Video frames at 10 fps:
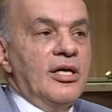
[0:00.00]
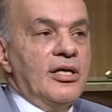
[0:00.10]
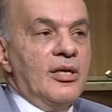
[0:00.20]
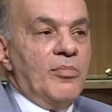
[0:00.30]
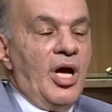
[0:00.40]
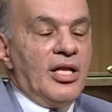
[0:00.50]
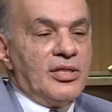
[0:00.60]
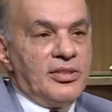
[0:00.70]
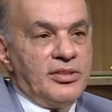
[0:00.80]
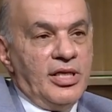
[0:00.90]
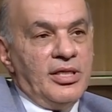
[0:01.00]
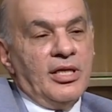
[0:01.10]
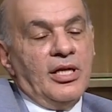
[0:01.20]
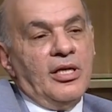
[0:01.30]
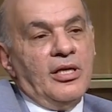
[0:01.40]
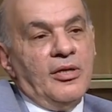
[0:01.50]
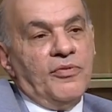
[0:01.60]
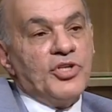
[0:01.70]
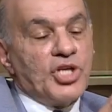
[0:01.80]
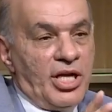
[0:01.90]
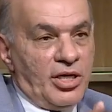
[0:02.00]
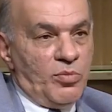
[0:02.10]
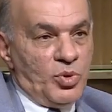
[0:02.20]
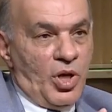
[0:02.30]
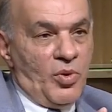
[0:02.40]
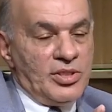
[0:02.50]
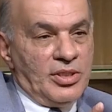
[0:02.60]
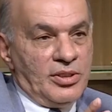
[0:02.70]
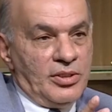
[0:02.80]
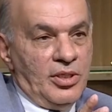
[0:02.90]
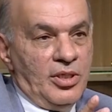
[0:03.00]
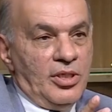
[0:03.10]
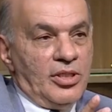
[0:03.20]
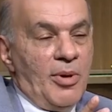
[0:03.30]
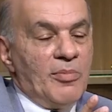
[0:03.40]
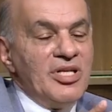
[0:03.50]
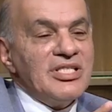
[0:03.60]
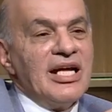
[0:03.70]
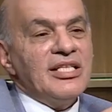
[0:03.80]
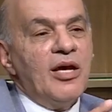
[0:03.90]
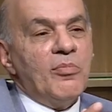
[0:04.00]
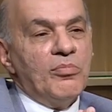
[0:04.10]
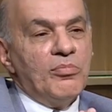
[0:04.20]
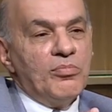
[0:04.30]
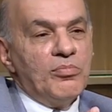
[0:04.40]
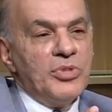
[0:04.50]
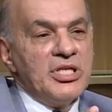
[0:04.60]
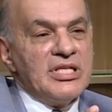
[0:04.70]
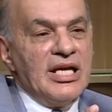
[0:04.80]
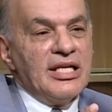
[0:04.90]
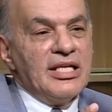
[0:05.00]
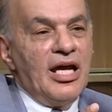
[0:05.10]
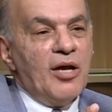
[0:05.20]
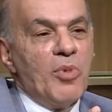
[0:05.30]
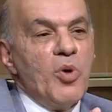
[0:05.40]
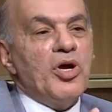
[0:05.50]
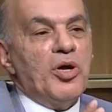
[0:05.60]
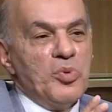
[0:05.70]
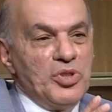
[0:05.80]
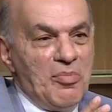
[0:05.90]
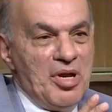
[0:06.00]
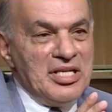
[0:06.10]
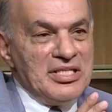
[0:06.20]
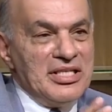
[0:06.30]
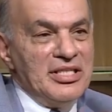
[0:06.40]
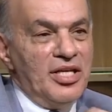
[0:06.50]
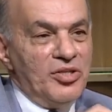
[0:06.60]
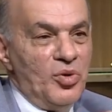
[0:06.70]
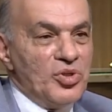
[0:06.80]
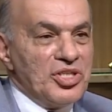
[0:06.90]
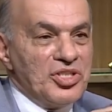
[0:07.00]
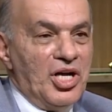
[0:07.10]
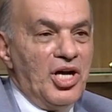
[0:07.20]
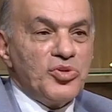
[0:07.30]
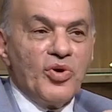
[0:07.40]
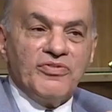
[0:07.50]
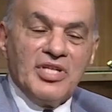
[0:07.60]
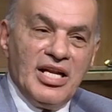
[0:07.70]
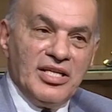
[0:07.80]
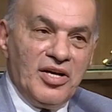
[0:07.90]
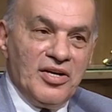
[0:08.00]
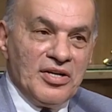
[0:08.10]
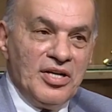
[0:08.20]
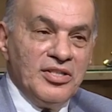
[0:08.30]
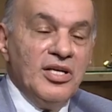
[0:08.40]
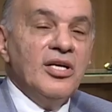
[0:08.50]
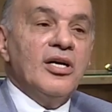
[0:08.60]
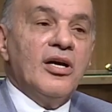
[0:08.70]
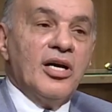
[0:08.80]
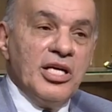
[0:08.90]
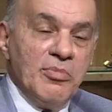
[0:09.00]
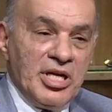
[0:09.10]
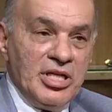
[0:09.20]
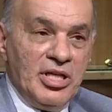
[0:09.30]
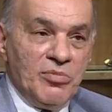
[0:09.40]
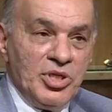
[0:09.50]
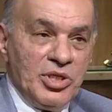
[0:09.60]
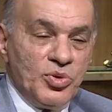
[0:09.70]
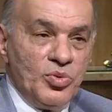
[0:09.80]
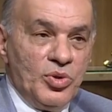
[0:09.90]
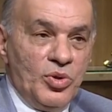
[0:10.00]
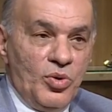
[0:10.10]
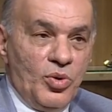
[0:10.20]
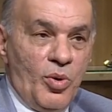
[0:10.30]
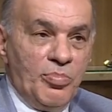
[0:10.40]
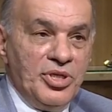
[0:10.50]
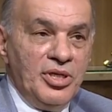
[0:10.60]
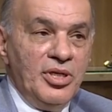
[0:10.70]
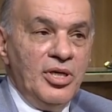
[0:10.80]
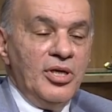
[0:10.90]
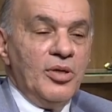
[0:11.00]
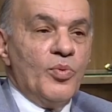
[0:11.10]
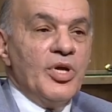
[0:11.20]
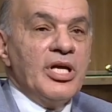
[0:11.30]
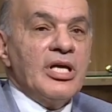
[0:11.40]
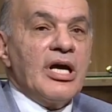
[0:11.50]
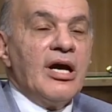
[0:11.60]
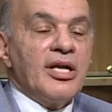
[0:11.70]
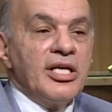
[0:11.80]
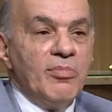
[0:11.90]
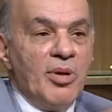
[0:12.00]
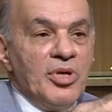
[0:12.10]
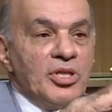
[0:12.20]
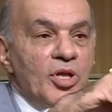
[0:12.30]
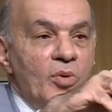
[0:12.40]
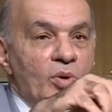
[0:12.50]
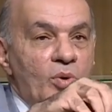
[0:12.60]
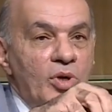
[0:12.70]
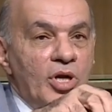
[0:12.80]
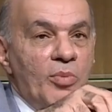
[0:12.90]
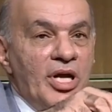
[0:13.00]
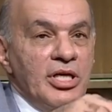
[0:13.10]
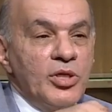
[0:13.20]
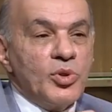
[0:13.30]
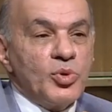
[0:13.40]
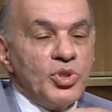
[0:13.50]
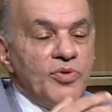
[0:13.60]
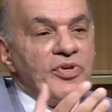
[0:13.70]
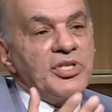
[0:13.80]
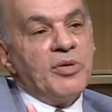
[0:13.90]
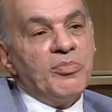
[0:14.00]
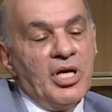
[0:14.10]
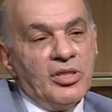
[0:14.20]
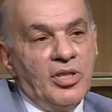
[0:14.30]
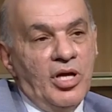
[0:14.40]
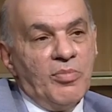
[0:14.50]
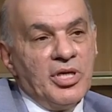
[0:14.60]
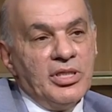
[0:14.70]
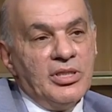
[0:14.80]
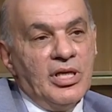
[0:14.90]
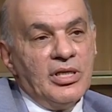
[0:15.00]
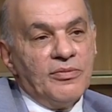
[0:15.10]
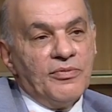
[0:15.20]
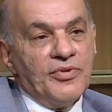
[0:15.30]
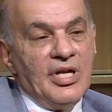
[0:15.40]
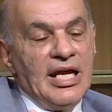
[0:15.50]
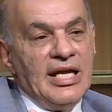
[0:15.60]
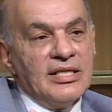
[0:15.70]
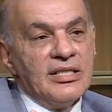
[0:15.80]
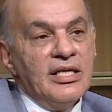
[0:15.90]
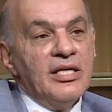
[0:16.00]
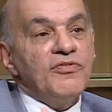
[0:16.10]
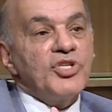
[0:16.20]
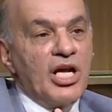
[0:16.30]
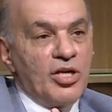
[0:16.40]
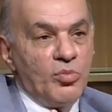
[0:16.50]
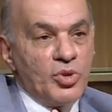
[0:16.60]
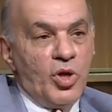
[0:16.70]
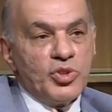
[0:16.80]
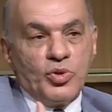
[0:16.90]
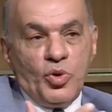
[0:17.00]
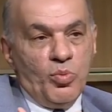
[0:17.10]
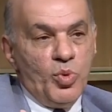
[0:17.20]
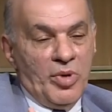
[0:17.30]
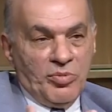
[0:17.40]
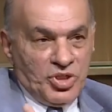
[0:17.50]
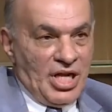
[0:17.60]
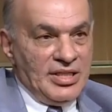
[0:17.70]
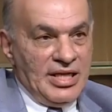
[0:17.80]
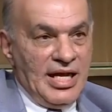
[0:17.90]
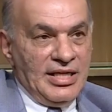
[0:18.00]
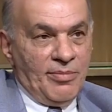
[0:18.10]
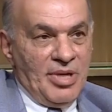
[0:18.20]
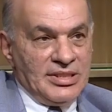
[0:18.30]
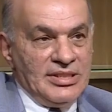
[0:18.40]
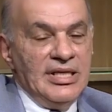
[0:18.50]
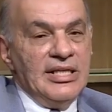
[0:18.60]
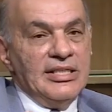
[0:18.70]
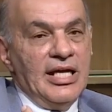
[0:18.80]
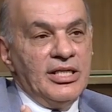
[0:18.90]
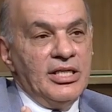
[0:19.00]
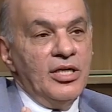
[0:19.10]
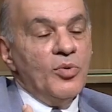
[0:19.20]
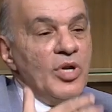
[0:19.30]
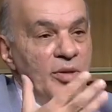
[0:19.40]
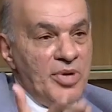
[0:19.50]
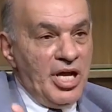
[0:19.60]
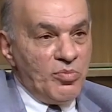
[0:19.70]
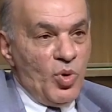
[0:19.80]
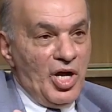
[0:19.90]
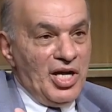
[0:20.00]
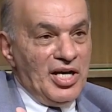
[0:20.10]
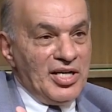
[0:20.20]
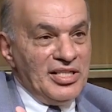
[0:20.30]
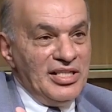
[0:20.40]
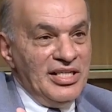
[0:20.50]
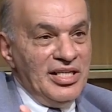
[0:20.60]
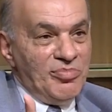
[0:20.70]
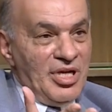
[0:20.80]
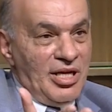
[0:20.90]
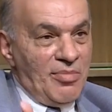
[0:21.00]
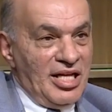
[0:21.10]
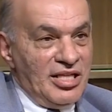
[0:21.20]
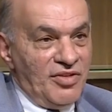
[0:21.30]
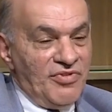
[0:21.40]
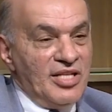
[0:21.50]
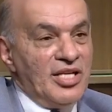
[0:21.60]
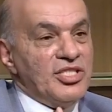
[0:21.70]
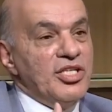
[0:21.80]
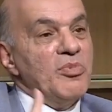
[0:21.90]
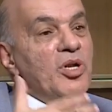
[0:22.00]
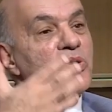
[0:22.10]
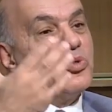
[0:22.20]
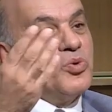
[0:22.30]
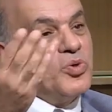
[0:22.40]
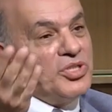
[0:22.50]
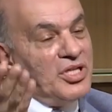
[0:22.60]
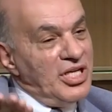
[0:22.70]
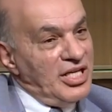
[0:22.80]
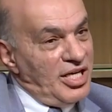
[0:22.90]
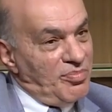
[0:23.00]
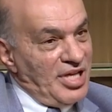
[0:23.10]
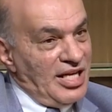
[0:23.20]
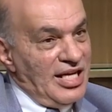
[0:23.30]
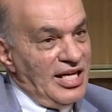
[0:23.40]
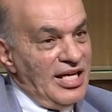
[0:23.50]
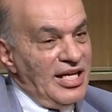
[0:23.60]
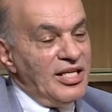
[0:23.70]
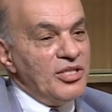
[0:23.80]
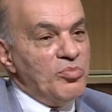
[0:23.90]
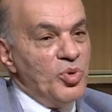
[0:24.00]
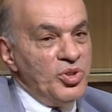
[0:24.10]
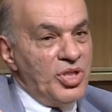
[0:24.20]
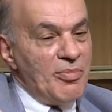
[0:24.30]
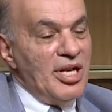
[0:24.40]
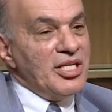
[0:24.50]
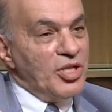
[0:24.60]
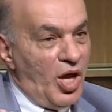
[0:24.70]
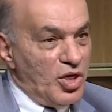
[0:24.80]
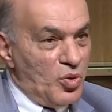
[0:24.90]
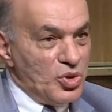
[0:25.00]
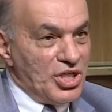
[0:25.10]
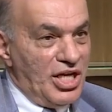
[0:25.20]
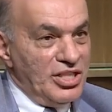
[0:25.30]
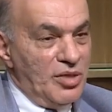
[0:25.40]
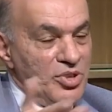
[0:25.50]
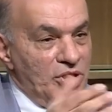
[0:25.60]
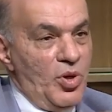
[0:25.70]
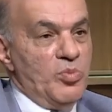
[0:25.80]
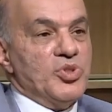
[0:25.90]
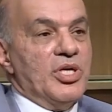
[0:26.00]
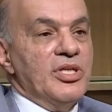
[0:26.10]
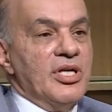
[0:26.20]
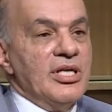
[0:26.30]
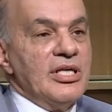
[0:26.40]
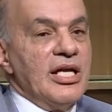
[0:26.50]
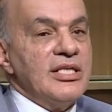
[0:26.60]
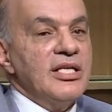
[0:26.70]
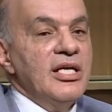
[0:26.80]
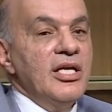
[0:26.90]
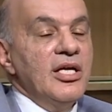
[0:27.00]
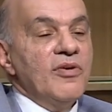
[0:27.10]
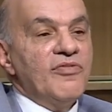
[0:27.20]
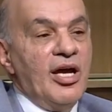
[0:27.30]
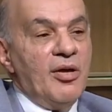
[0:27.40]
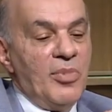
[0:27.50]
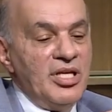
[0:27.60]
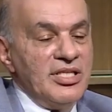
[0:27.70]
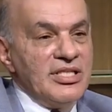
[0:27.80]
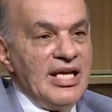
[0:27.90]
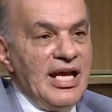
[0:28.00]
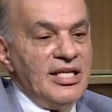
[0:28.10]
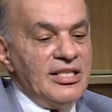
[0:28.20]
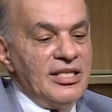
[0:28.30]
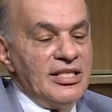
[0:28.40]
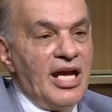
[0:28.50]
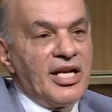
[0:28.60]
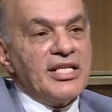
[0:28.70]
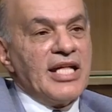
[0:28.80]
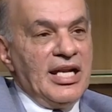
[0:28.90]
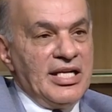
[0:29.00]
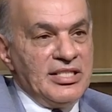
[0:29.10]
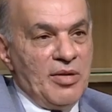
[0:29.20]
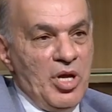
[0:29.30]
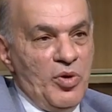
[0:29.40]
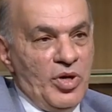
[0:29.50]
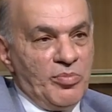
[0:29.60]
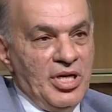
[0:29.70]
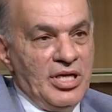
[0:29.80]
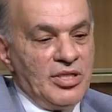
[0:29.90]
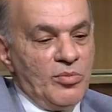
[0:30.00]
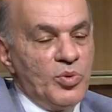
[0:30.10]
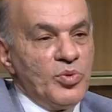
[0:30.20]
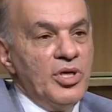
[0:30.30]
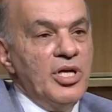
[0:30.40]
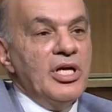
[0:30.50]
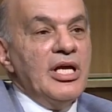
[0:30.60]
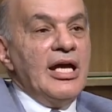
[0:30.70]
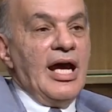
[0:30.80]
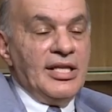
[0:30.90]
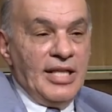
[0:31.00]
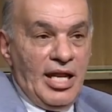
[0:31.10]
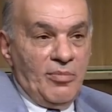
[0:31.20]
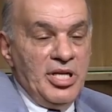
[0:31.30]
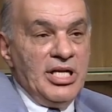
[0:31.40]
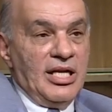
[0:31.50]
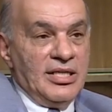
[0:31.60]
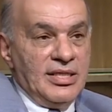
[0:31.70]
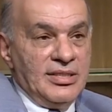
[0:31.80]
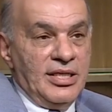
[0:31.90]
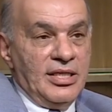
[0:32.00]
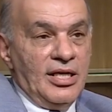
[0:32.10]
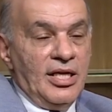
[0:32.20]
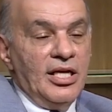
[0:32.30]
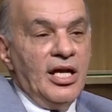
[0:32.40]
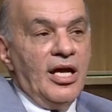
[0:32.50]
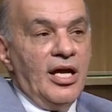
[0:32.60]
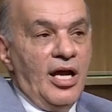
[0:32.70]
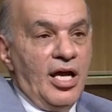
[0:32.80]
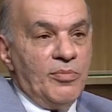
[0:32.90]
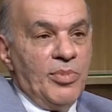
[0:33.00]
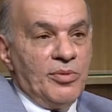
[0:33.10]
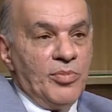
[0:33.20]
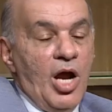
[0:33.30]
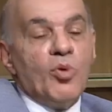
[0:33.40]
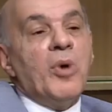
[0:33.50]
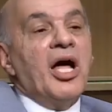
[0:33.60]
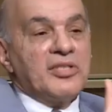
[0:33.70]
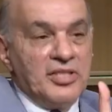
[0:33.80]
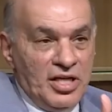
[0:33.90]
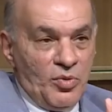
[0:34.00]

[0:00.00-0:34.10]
المحطتين اللي في شرق المتوسط طبعا مصر عندها ميزه انها موقع متميز جدا نقطه تقاطع في ثلاث قارات قريبة جدا من السوق الأوروبي وقريبة من دول أخرى وبعدين اكتشفت كميات ضخمة جدا في الغاز في شرق المتوسط عموما مش عندنا احنا بس م. يعني ولبنان مؤخرا ابتدى بعد اتفاق اسرائيل كان في خصام ما بينهم ابتدى محتمل انه هيخش ايضا من دول مصدره للغاز فمصر ساعد اتحركت على كذا محور من هذا الموضوع عندها البنية الأساسية اللي هي أكبر أو محطتين